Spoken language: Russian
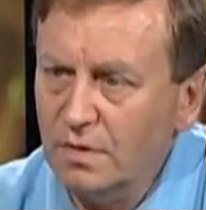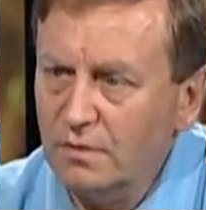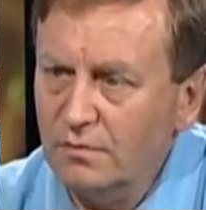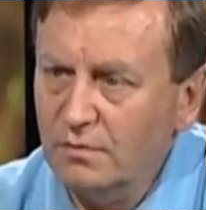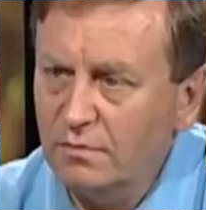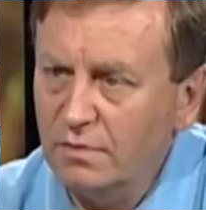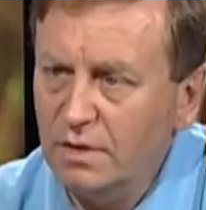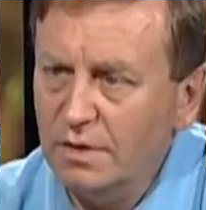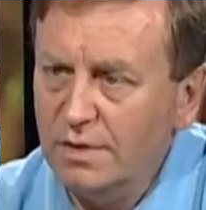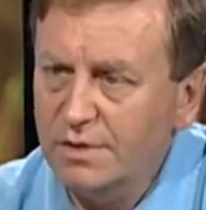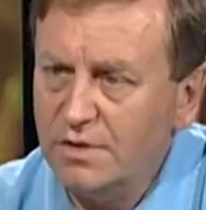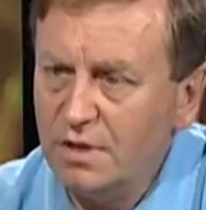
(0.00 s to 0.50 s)

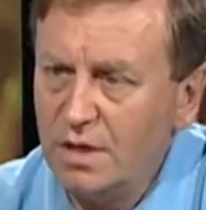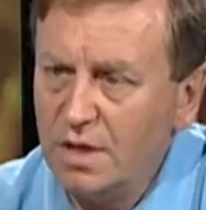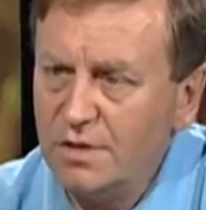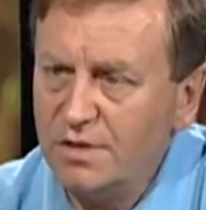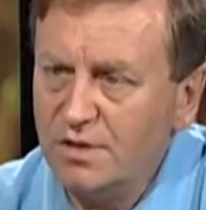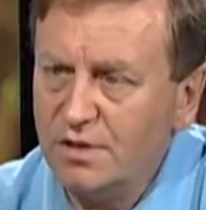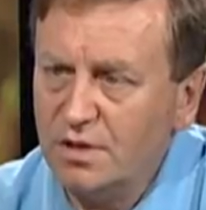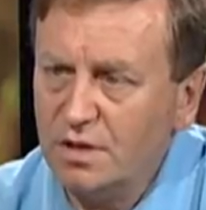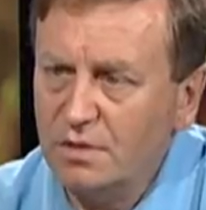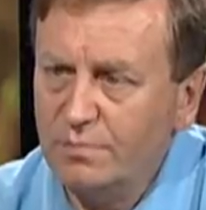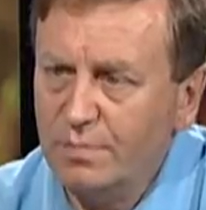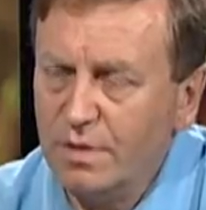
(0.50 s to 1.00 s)

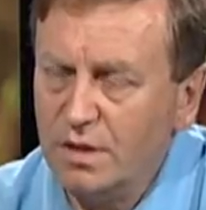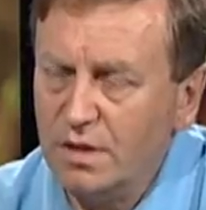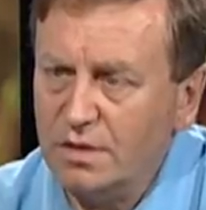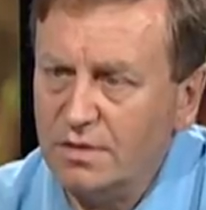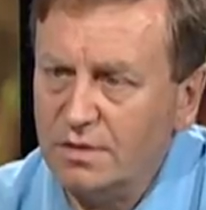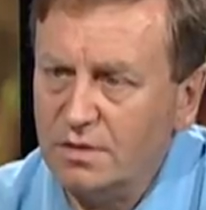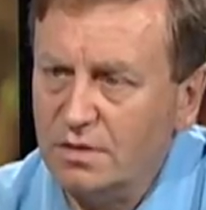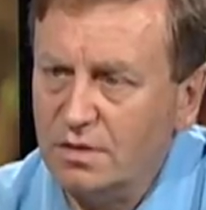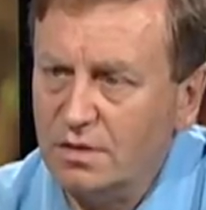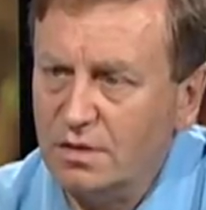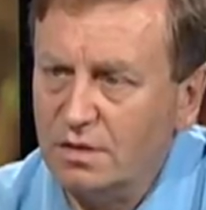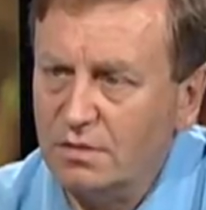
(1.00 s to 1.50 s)
величайших
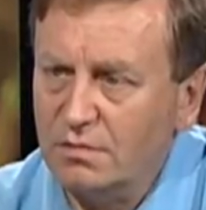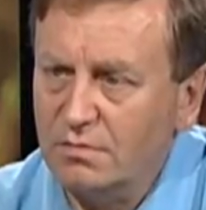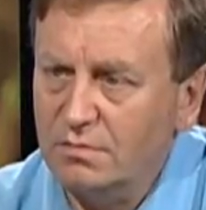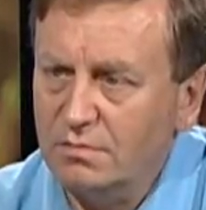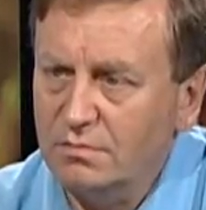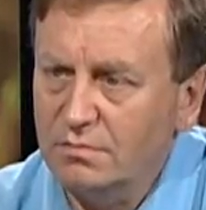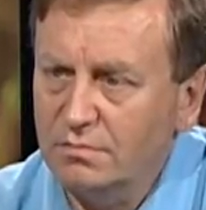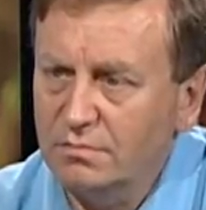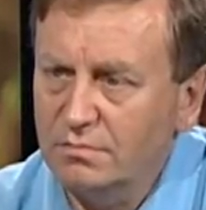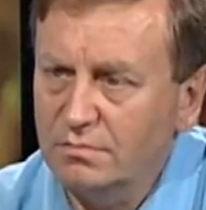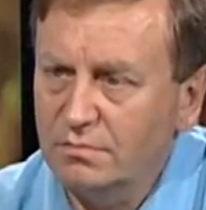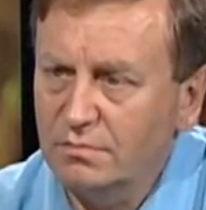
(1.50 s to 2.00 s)
праздников,
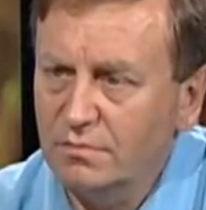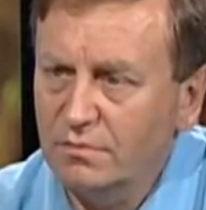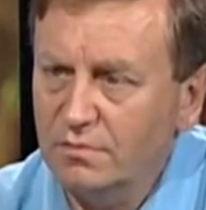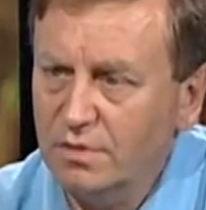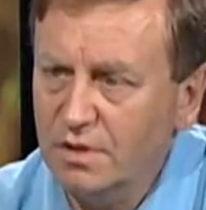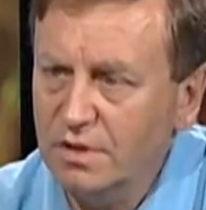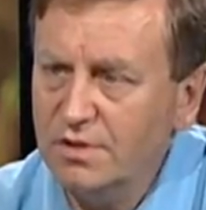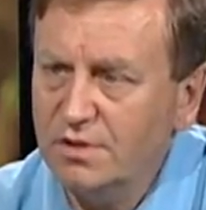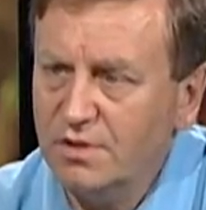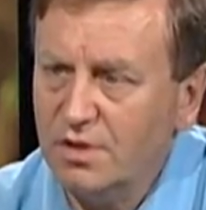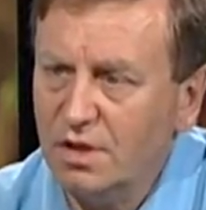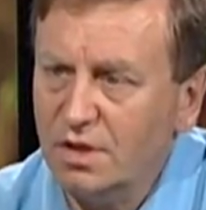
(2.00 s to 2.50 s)

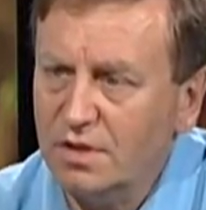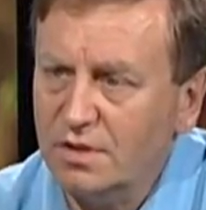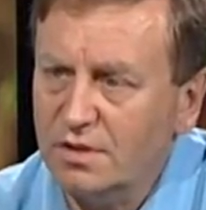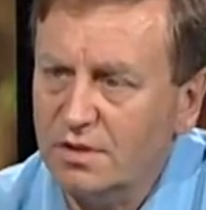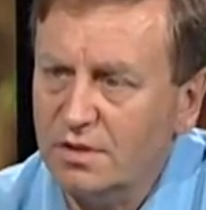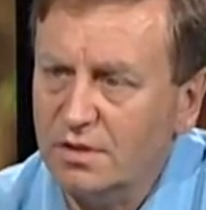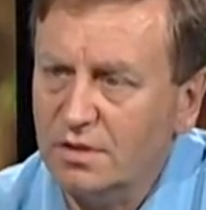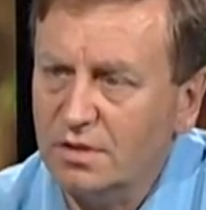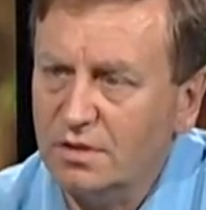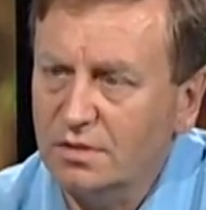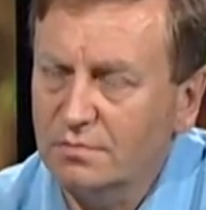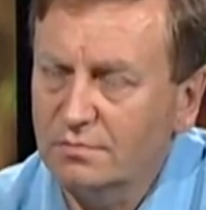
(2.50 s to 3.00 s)

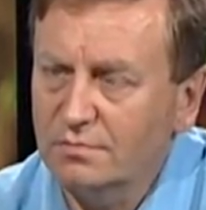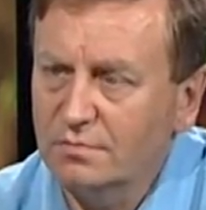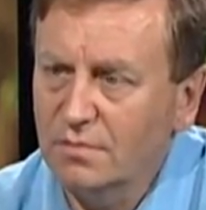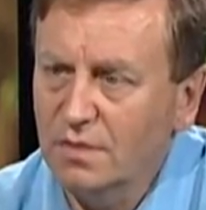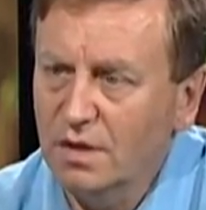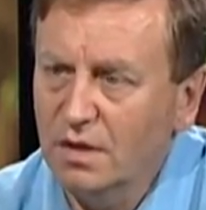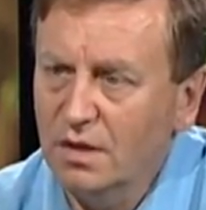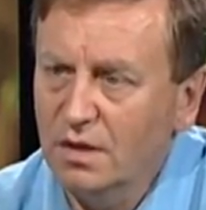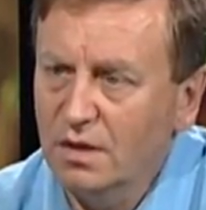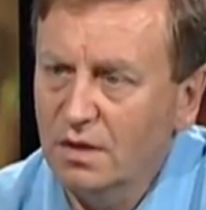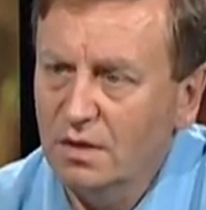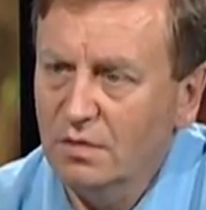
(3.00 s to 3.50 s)
величайших,
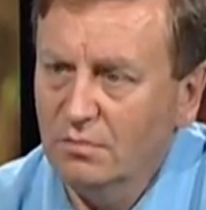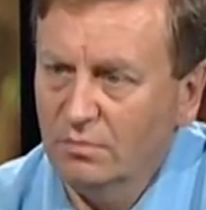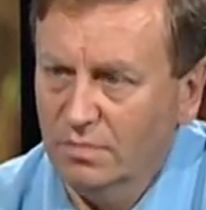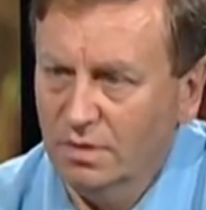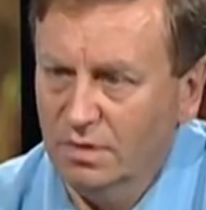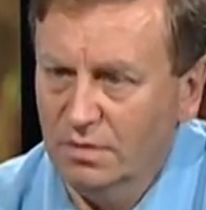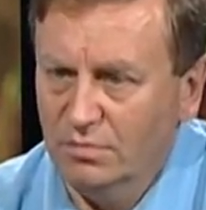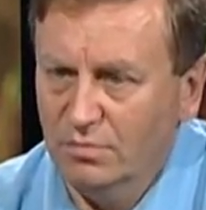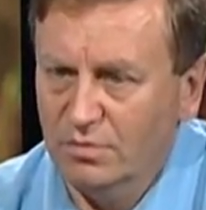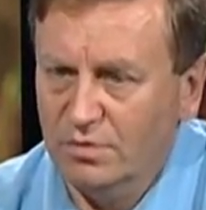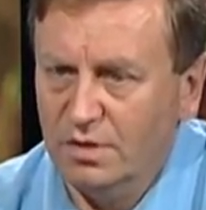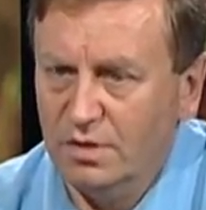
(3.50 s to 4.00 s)

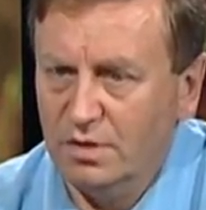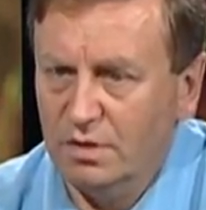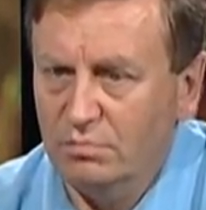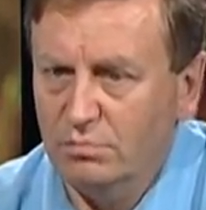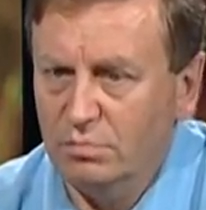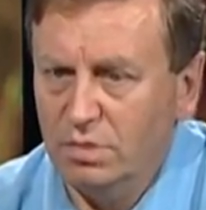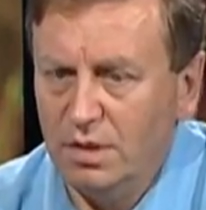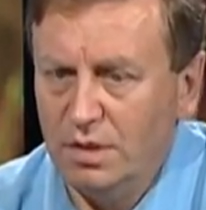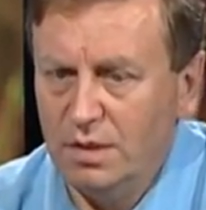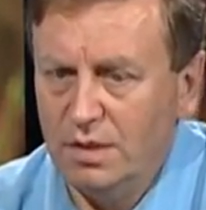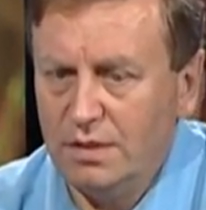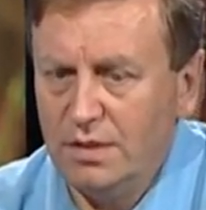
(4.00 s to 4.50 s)
потому что
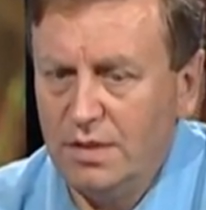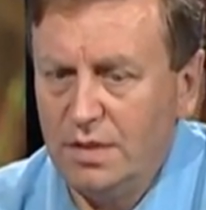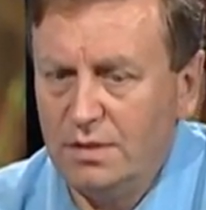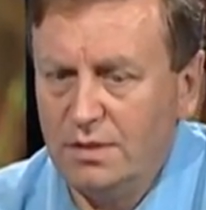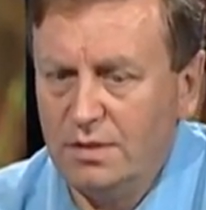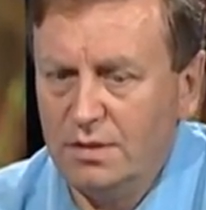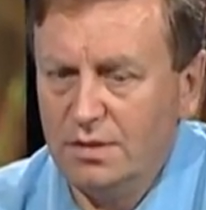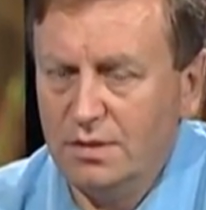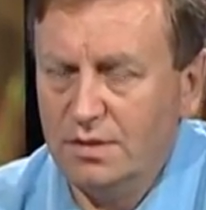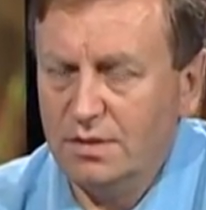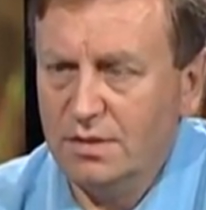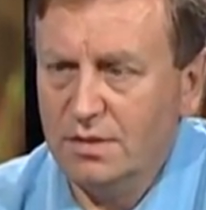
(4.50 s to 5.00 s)

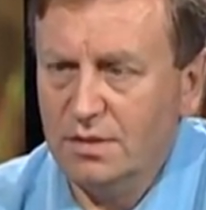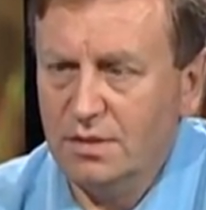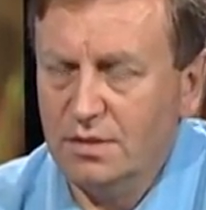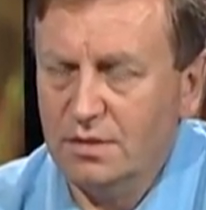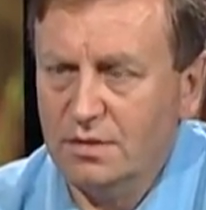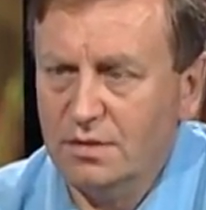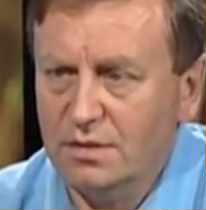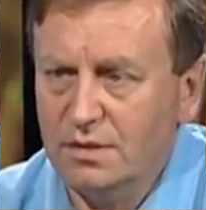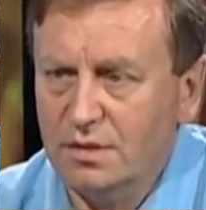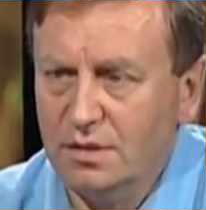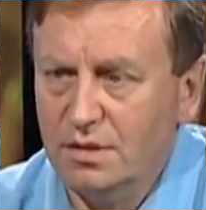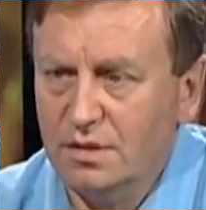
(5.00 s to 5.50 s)
благодарное
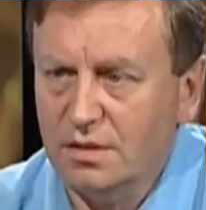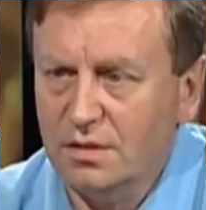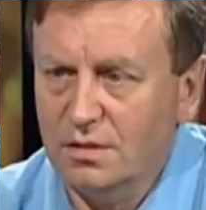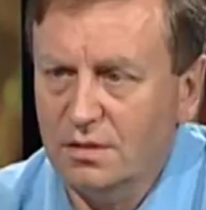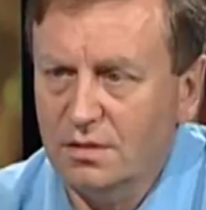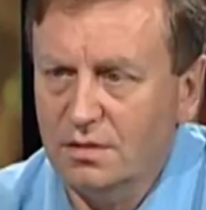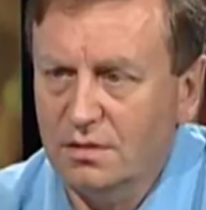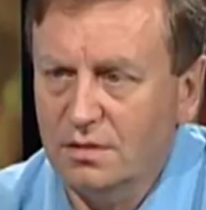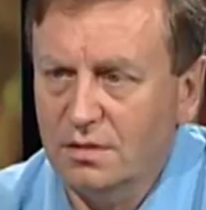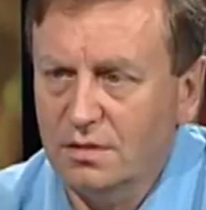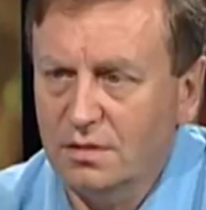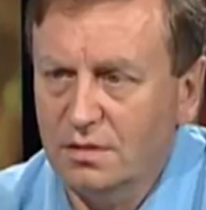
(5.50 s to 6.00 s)
сердце –
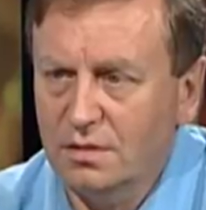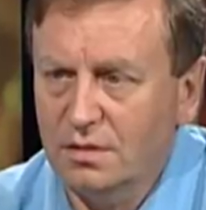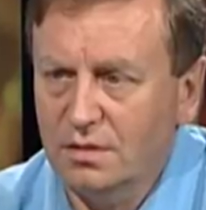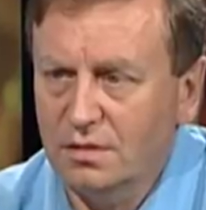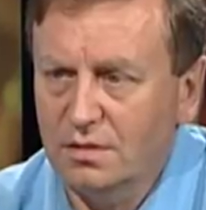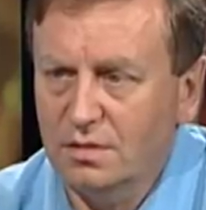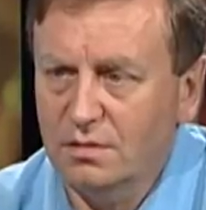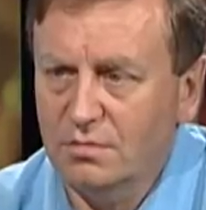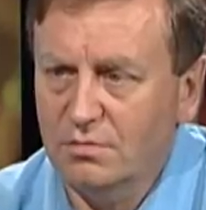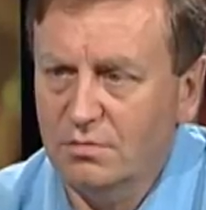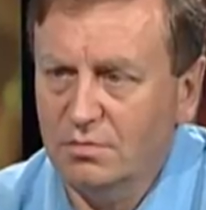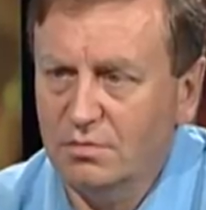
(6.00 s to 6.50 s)

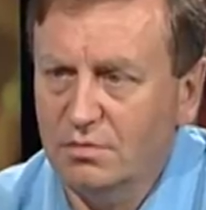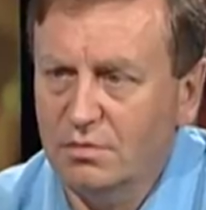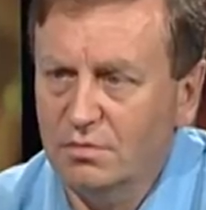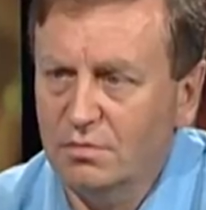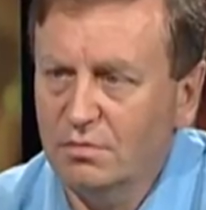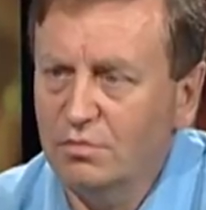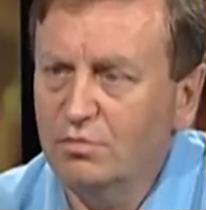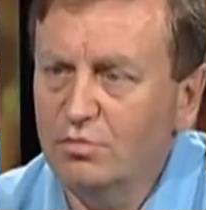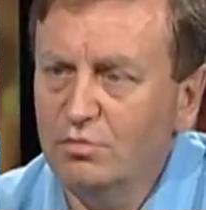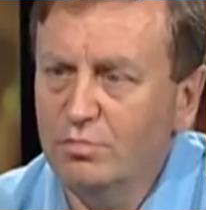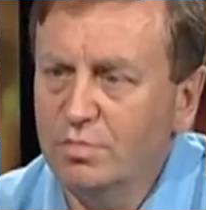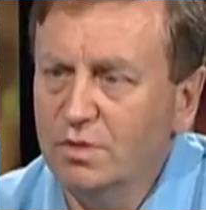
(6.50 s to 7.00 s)
это то, что
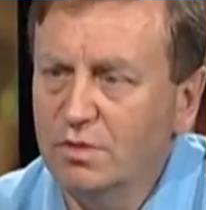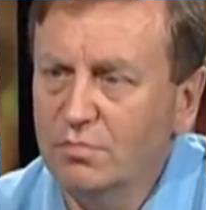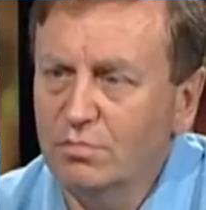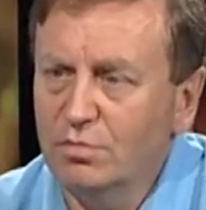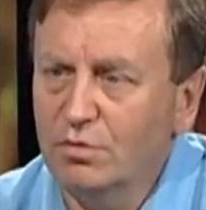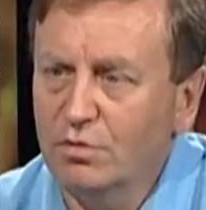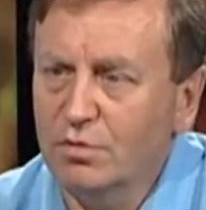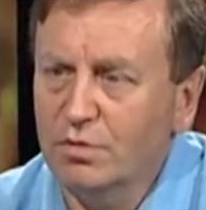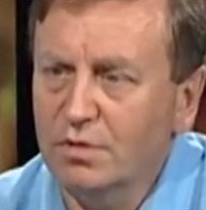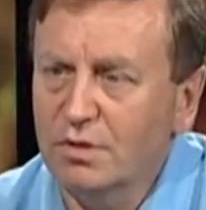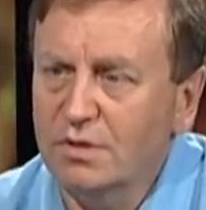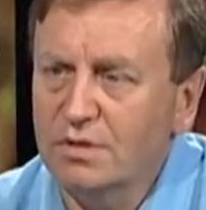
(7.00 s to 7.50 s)
любит
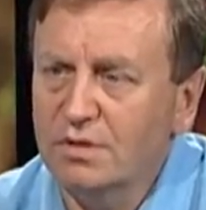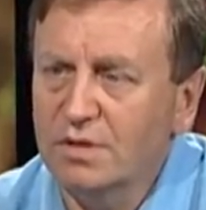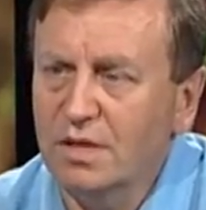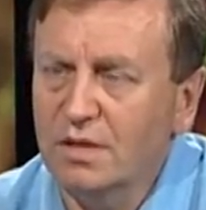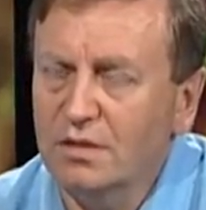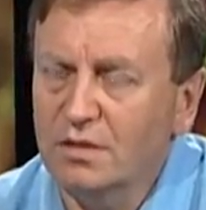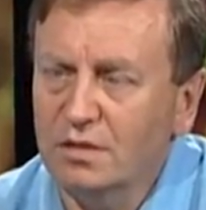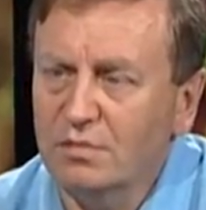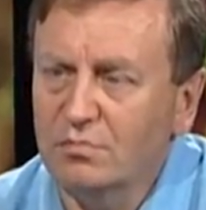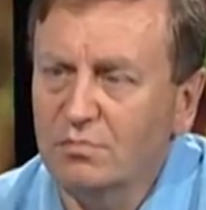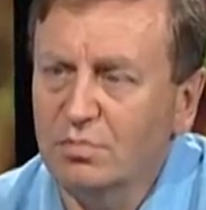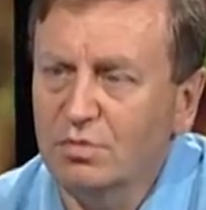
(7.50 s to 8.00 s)
Бог и
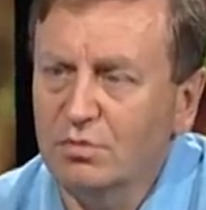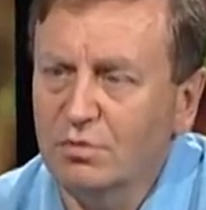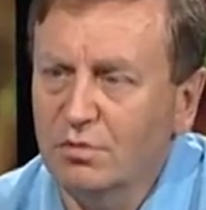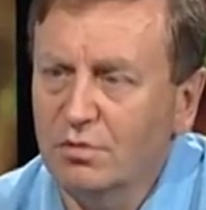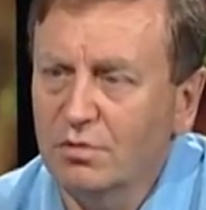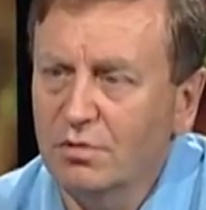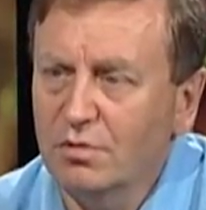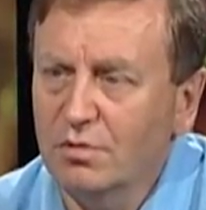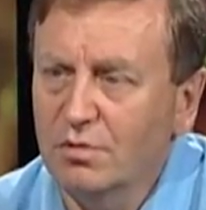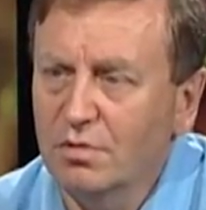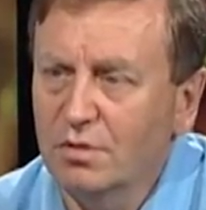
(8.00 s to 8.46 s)
ценит Бог.